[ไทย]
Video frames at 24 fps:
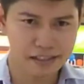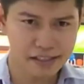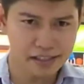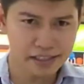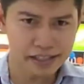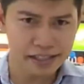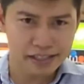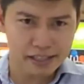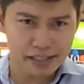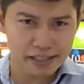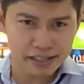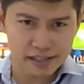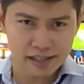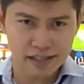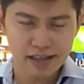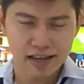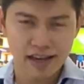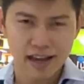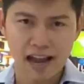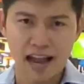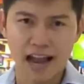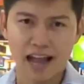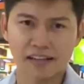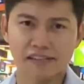ค้าชิ้นนี้
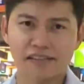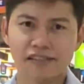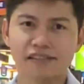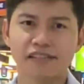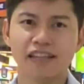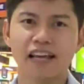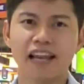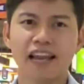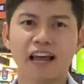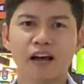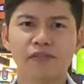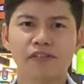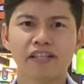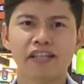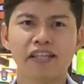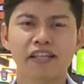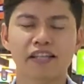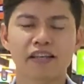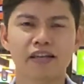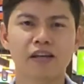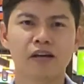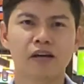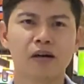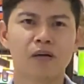หาซื้อได้แล้ว
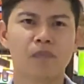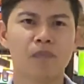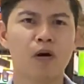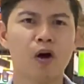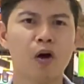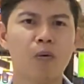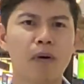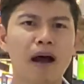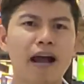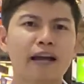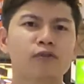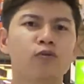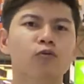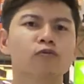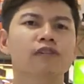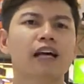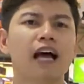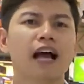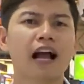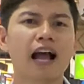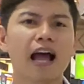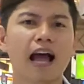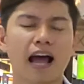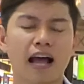ที่เขาบายทุก
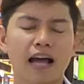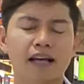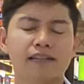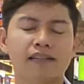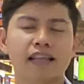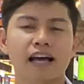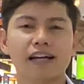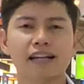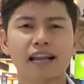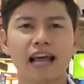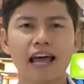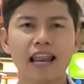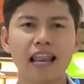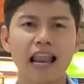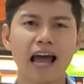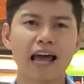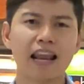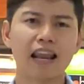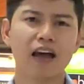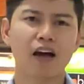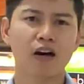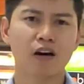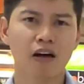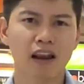สาขาทั้งหน้า
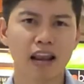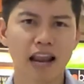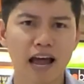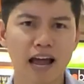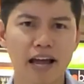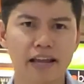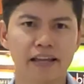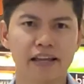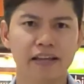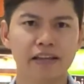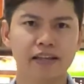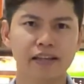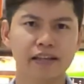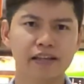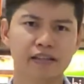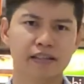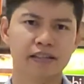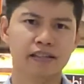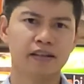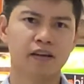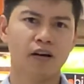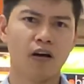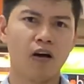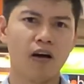ร้านและออนไลน์
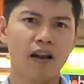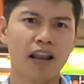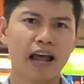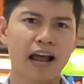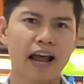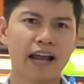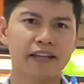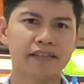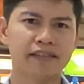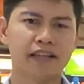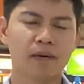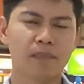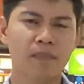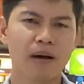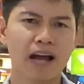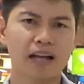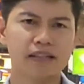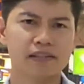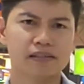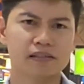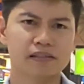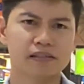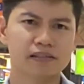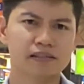ออนไลน์สา
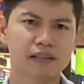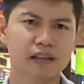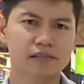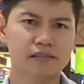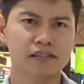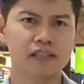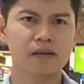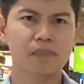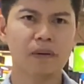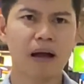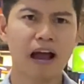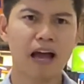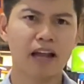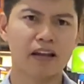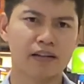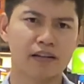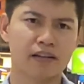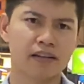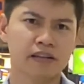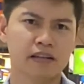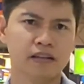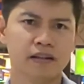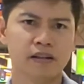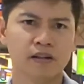มารถสั่งซื้อผ่าน
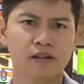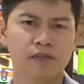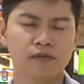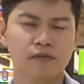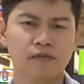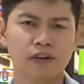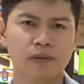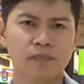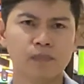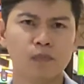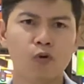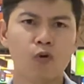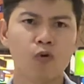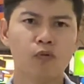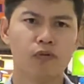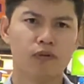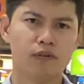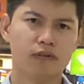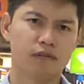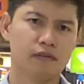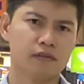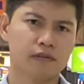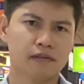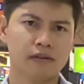Facebook
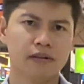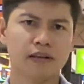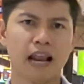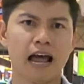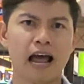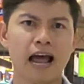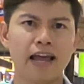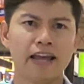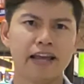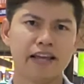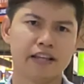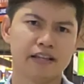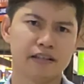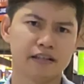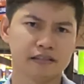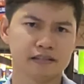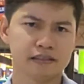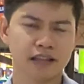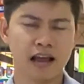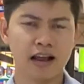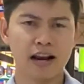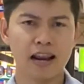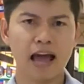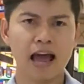ไลน์
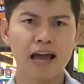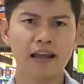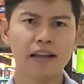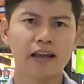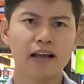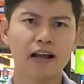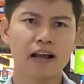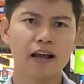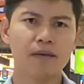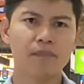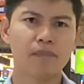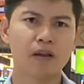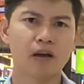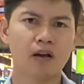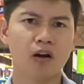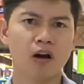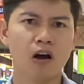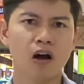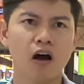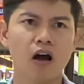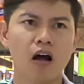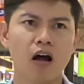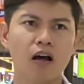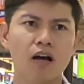ทางร้านนะครับ แล้ว
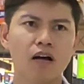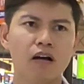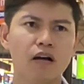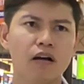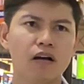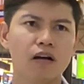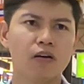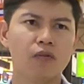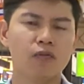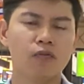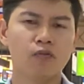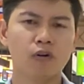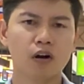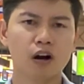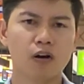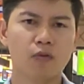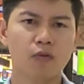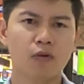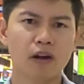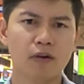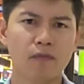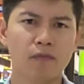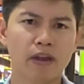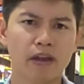ก็ w
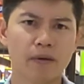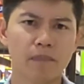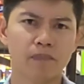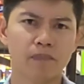w w